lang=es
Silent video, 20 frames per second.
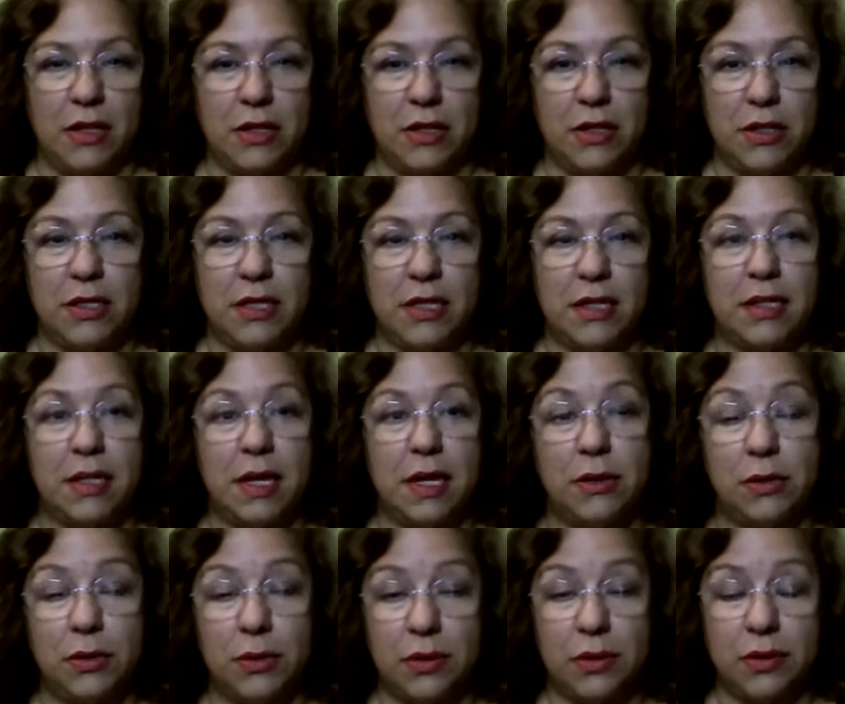
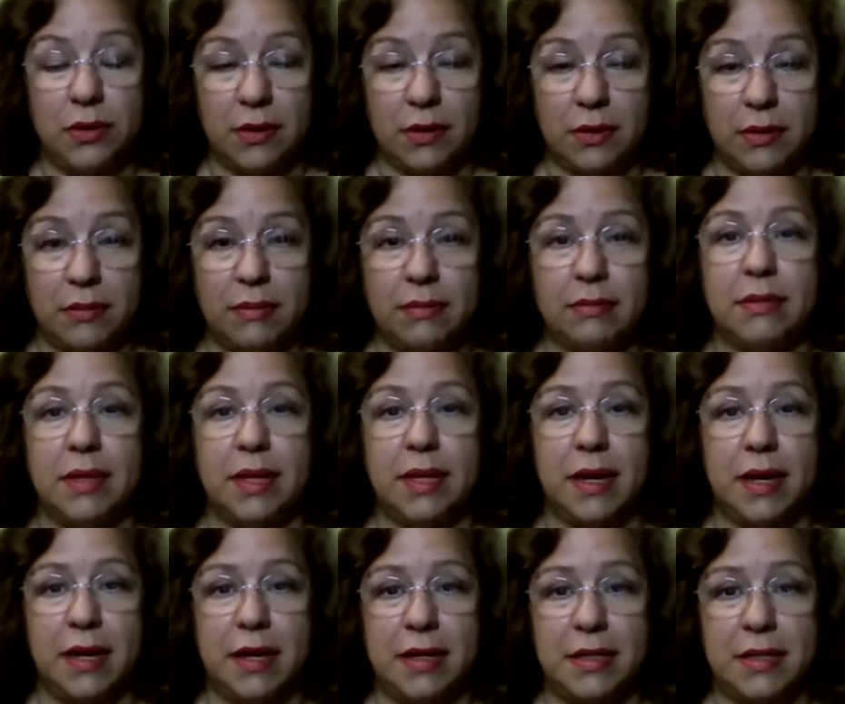Entonces, Saturno
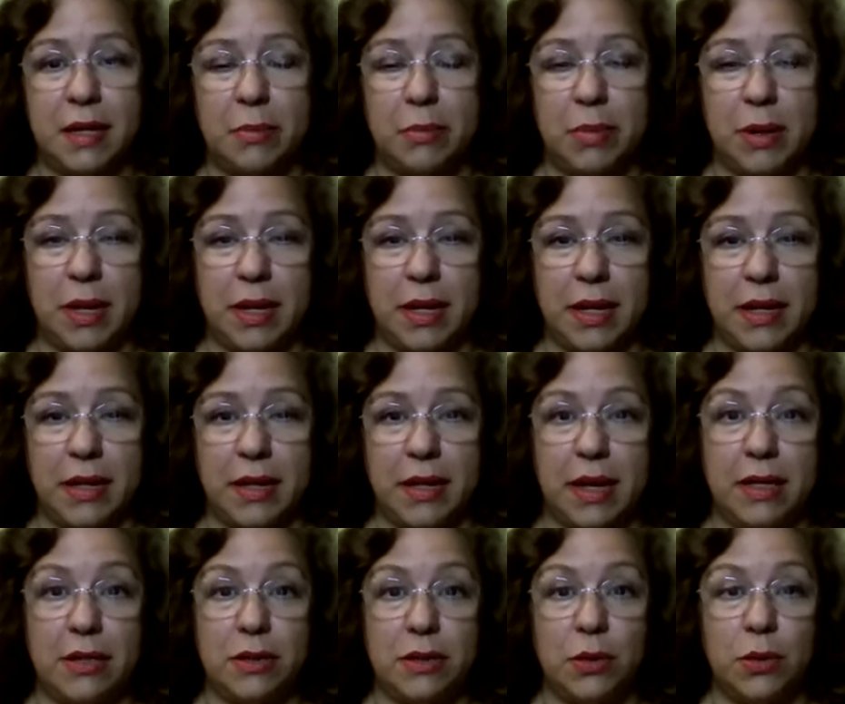es el
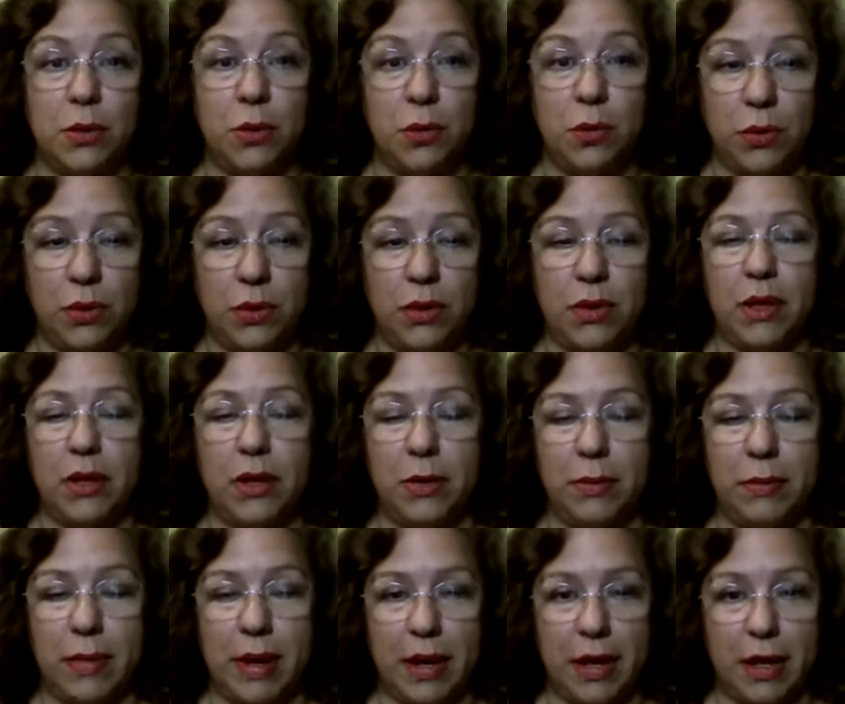planeta, es
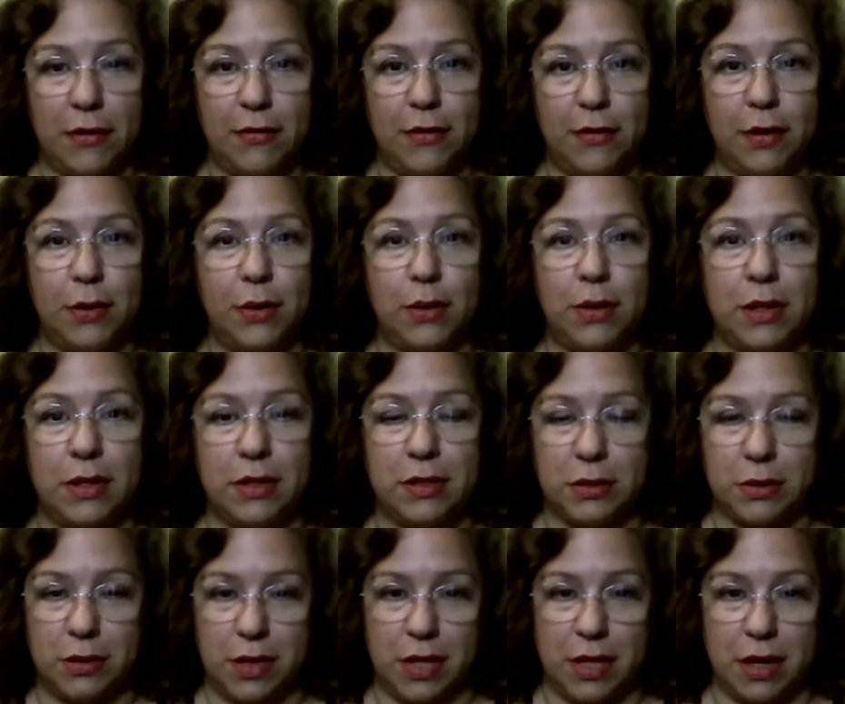uno de los
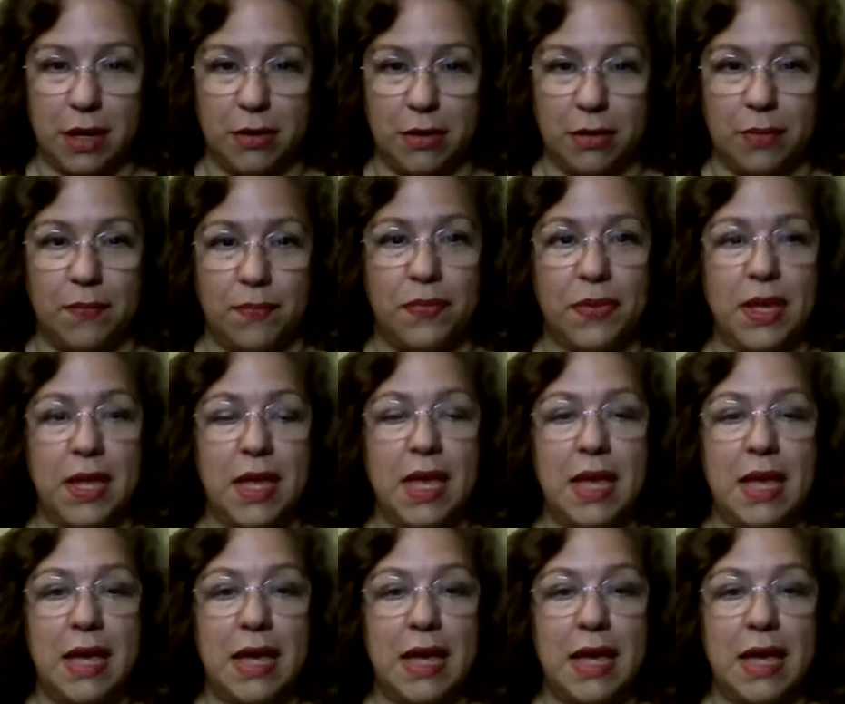maléficos del zodíaco.